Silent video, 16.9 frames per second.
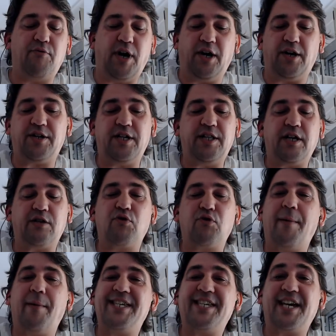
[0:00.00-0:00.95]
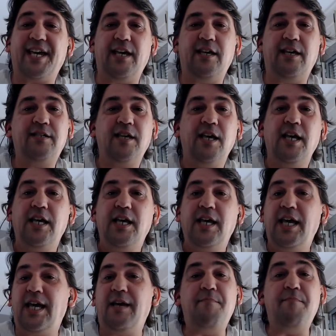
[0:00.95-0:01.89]
una arquitectura base que es
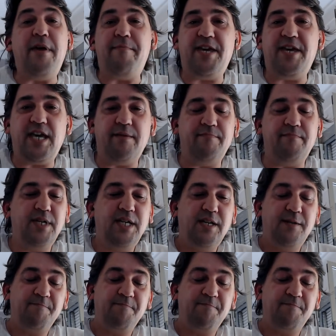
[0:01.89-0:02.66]
MVVM.